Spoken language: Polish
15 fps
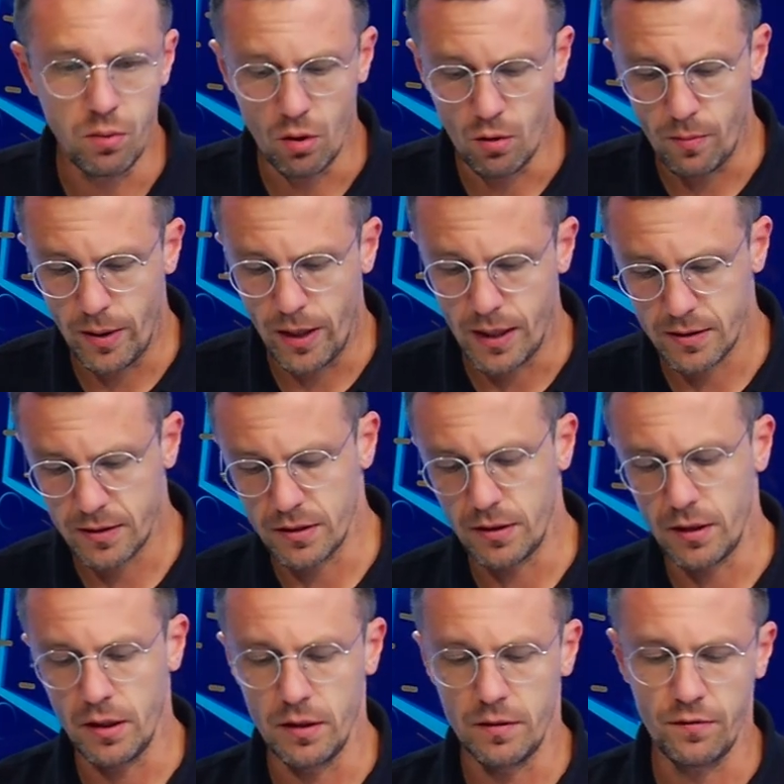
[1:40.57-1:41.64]
po operacji
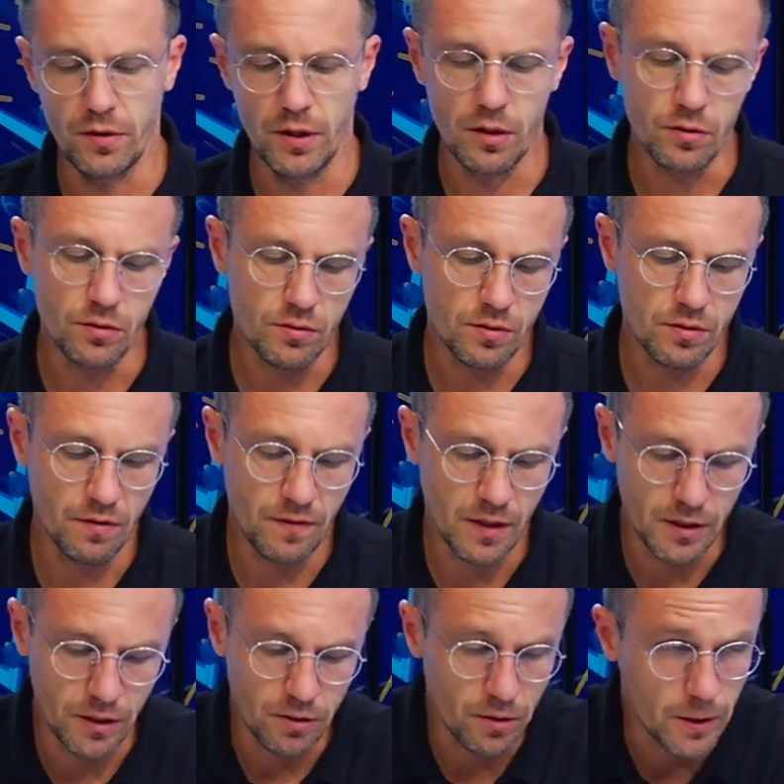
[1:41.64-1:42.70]
tej twojej
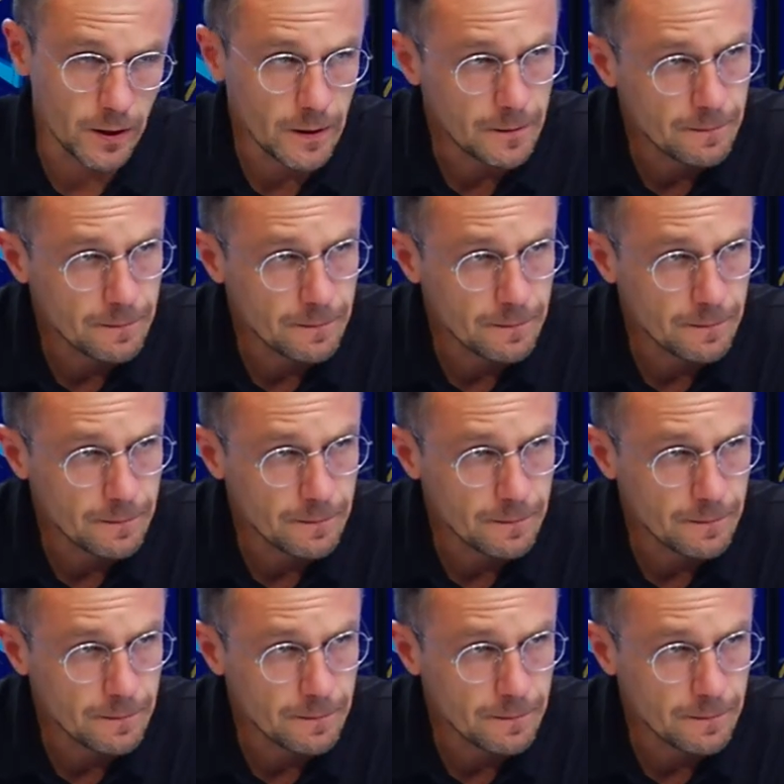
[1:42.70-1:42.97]
kontuzjowanej nogi.